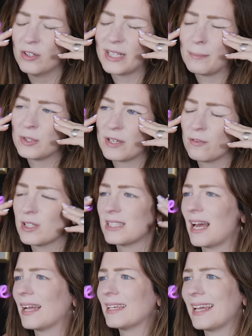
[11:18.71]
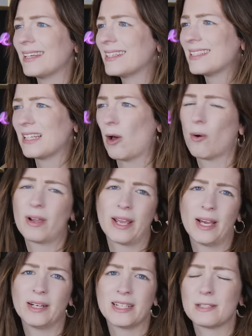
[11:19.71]
Und da muss ich ja wirklich sagen, ich hätte das auch
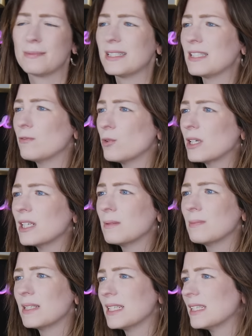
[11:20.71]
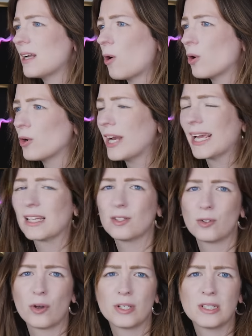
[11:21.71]
gerne, dass man sich wirklich mit denen auch
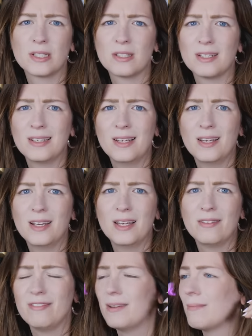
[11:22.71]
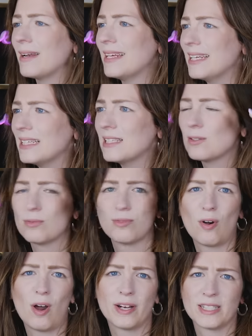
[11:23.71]
connecten könnte, wenn man nicht so
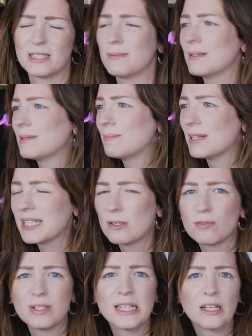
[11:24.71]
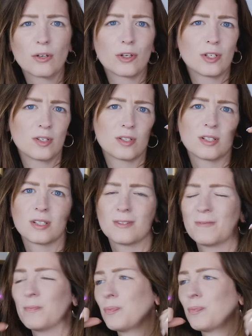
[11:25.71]
vor Ort ist, dass man mal telefonieren könnte.